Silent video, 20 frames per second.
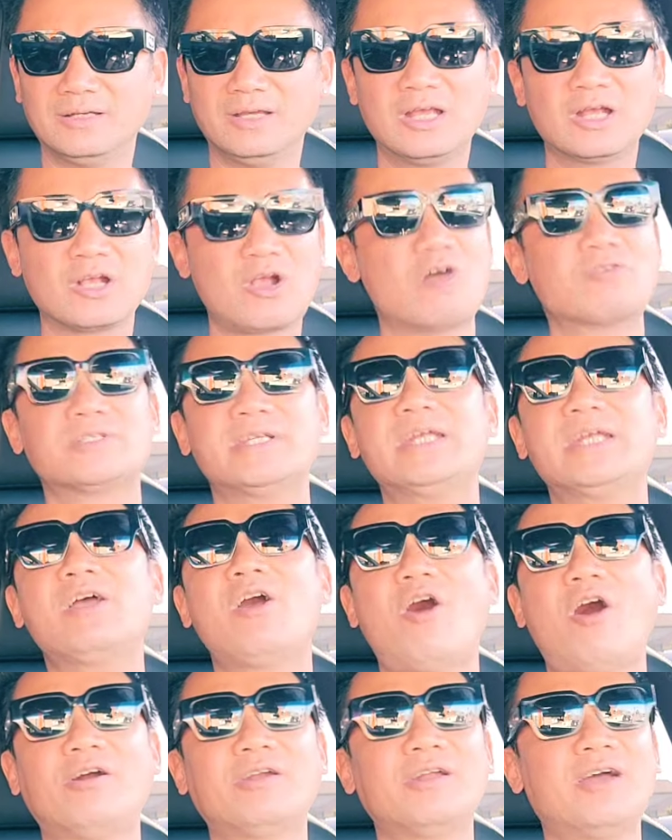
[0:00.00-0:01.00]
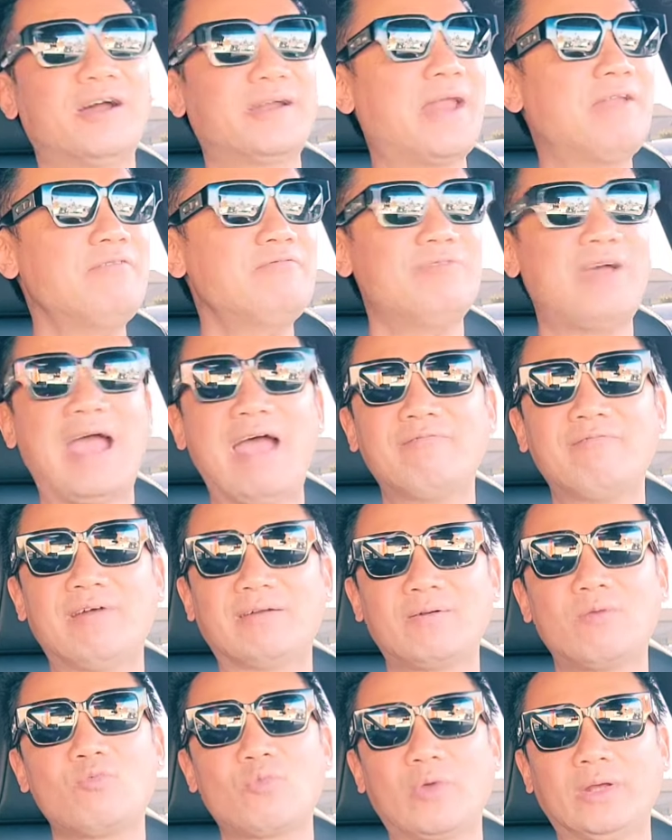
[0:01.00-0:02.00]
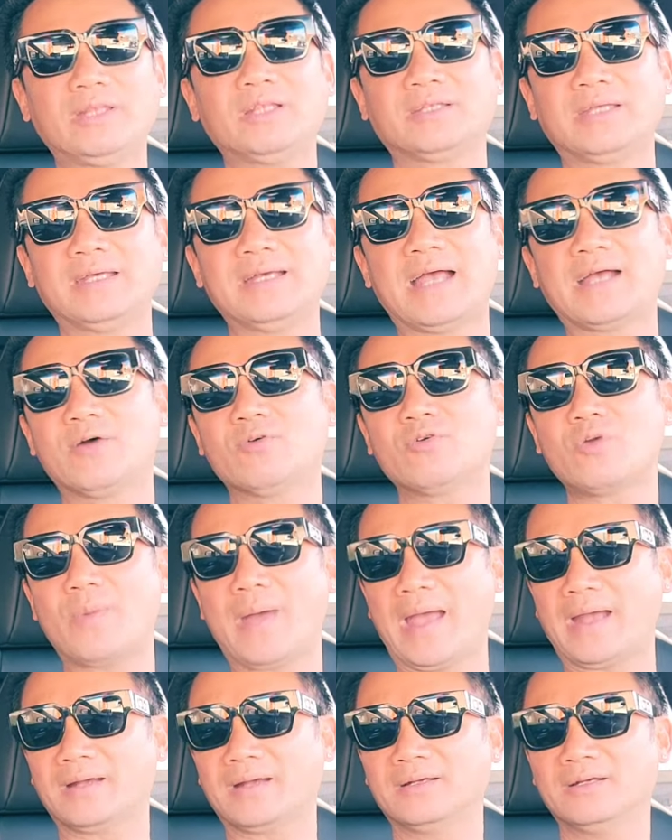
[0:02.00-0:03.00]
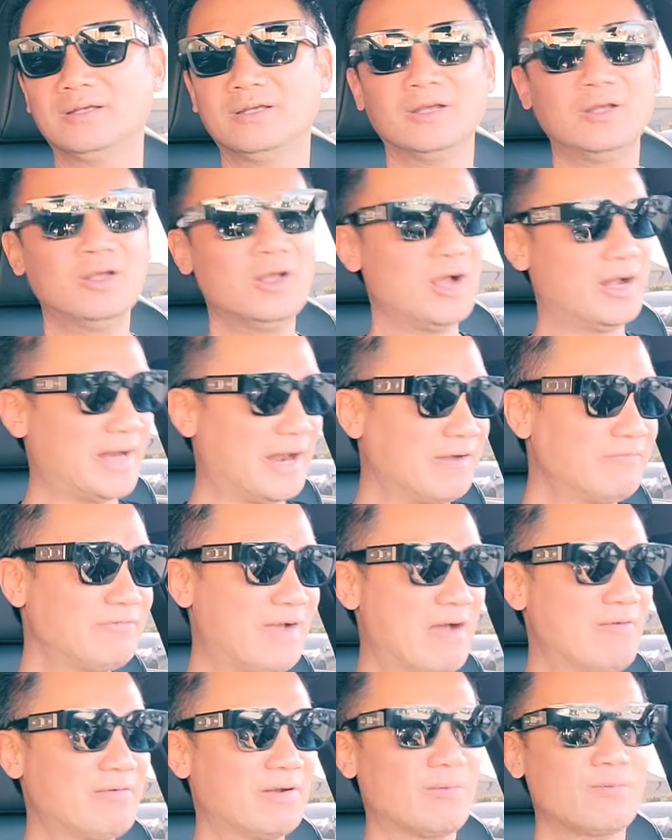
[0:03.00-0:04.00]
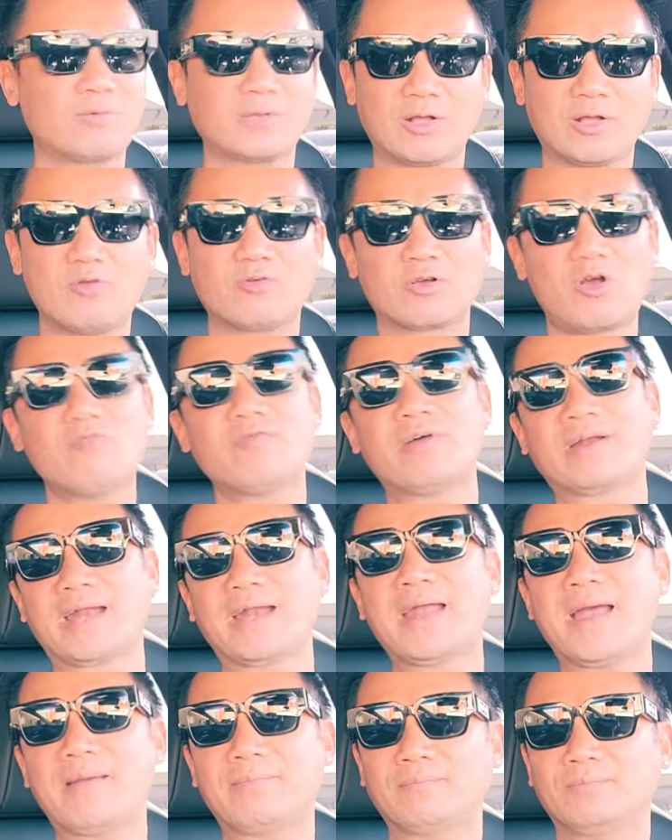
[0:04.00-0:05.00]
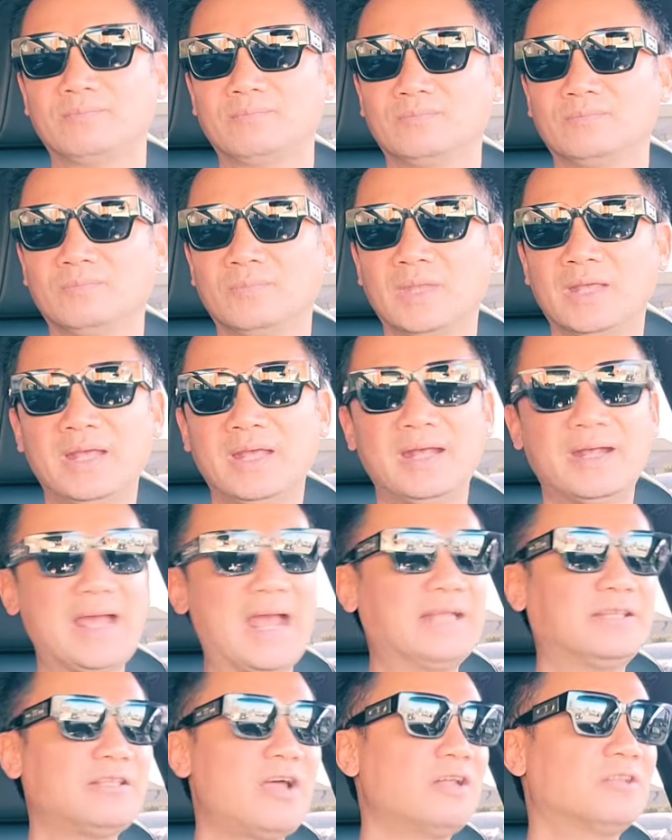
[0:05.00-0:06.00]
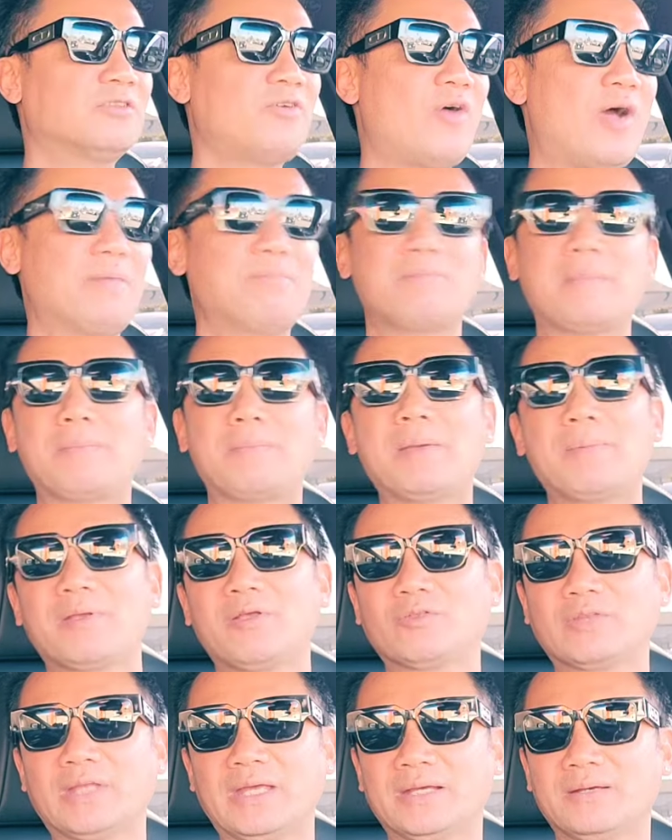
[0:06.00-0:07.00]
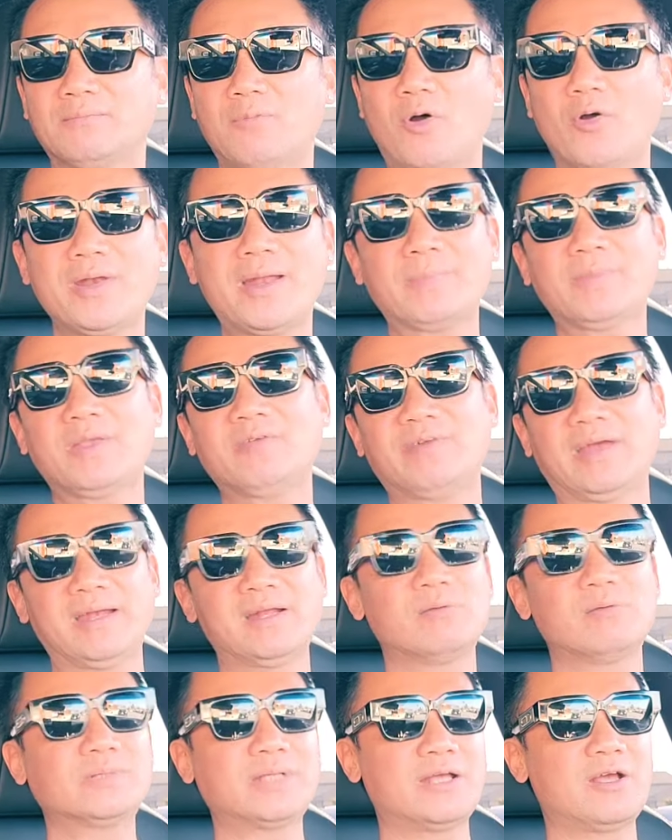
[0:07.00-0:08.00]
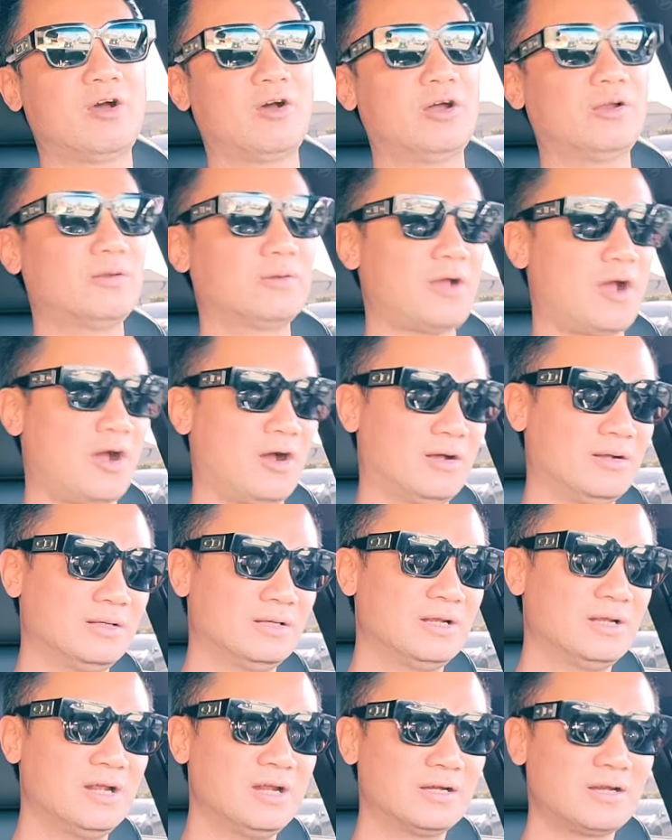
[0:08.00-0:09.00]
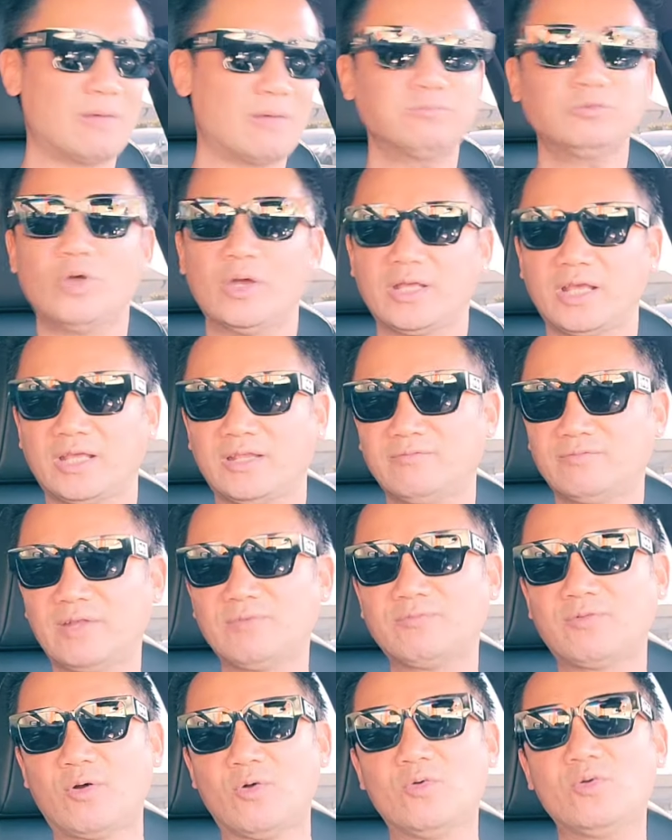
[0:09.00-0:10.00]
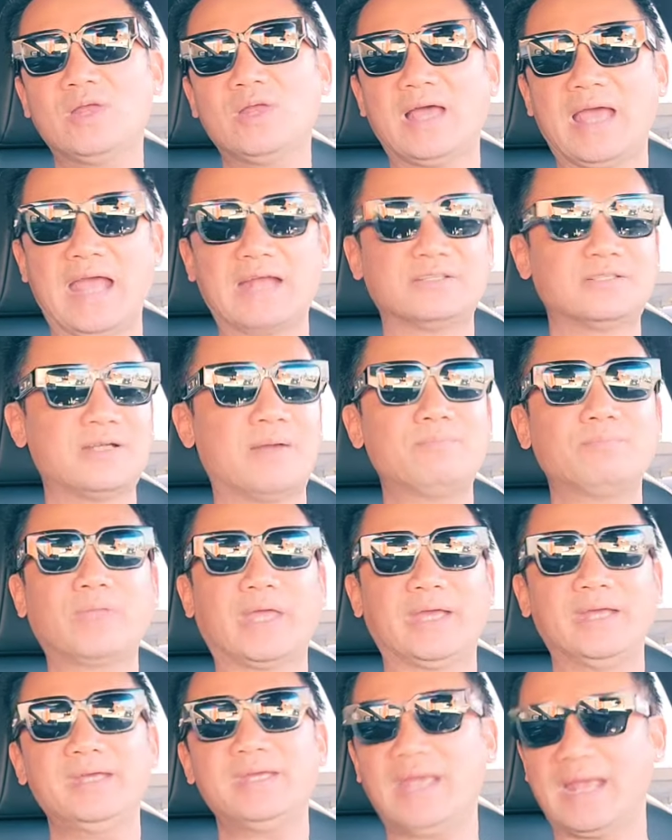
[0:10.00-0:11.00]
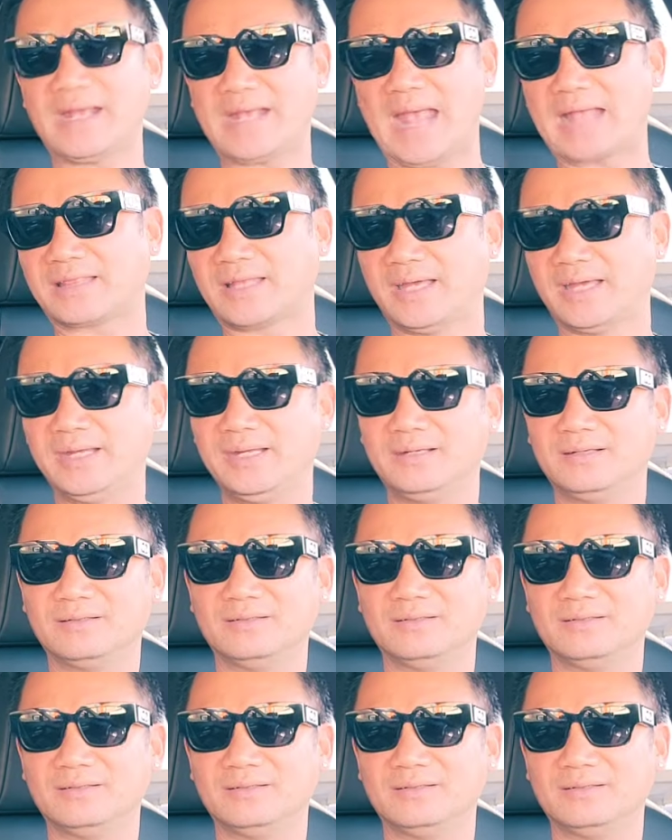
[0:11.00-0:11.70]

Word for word: còn riêng họ họ đánh phá vào trong quỹ từ thiện hàng hữu của bà Hằng họ đánh phá vào trong của, của, của Phật Đại Nam gây thất thoát biết bao nhiêu tiền mỗi năm như vậy là công ty họ họ đóng thuế cho chính phủ là hàng trăm tỷ hàng ngàn tỷ